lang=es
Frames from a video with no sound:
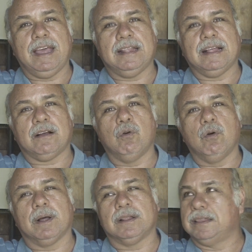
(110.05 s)
esta
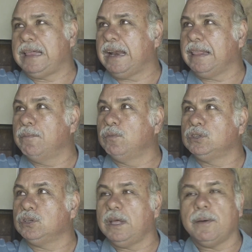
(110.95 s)
curva tarda
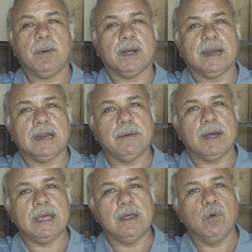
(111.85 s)
mucho tiempo aquí
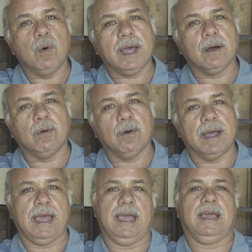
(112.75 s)
arriba y luego
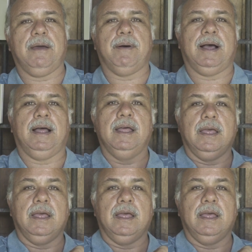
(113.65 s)
es que baja.